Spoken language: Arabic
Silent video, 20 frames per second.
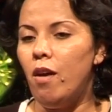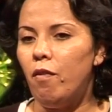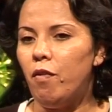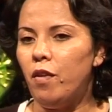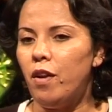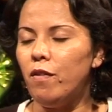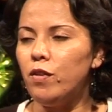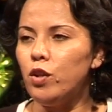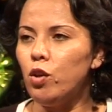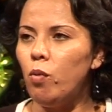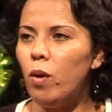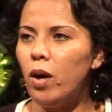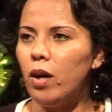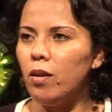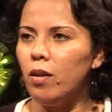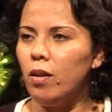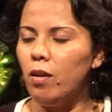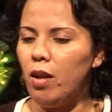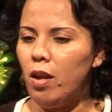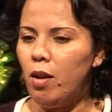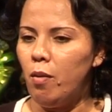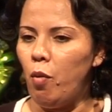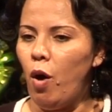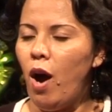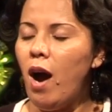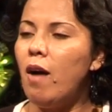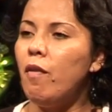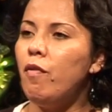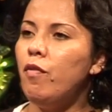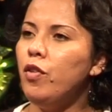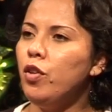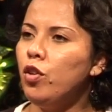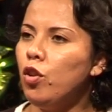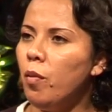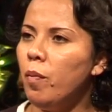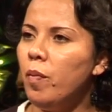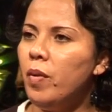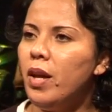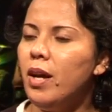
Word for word: في نفس الوقت محافظتهم